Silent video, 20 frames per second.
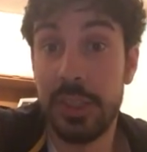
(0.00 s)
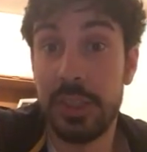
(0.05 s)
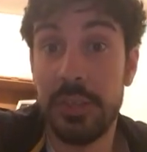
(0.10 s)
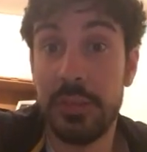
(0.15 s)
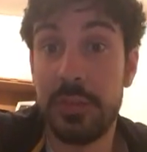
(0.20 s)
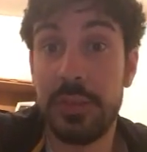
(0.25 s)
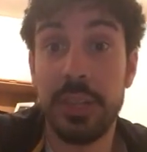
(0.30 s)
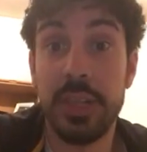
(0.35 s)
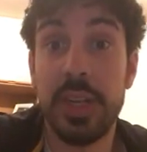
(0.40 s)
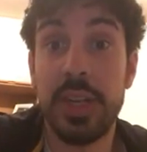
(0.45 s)

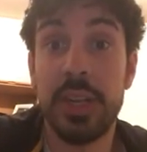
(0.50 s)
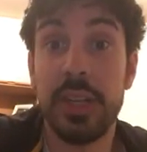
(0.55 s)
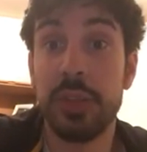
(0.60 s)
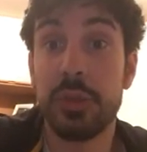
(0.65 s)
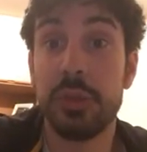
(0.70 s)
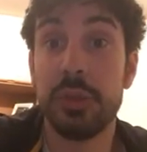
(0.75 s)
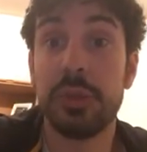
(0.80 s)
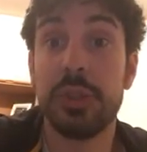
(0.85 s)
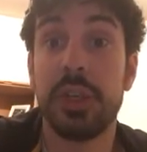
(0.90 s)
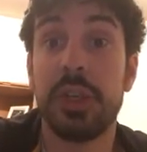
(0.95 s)
in
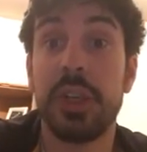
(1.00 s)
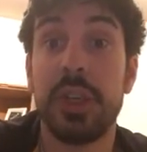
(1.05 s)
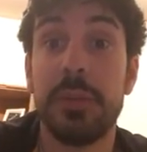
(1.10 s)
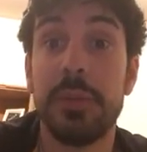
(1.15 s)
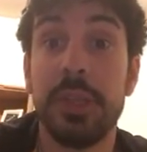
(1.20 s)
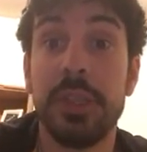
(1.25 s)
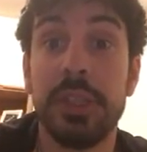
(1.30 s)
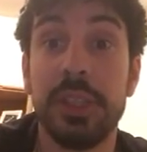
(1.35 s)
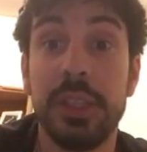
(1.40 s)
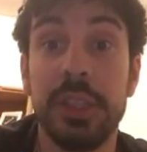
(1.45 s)
finale contro il
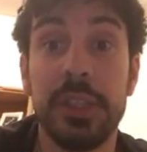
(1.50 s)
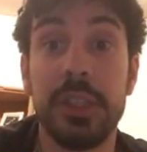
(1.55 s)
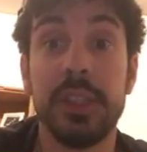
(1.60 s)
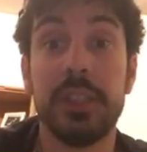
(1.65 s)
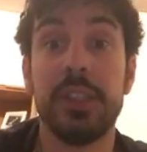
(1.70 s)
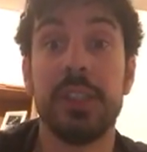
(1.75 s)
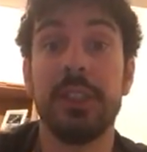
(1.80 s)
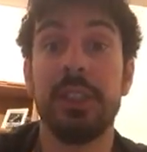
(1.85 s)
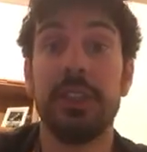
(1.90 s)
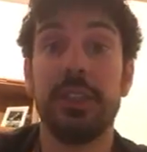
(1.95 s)
Real
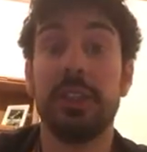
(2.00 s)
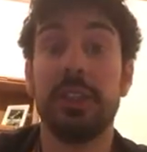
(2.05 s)
Madrid.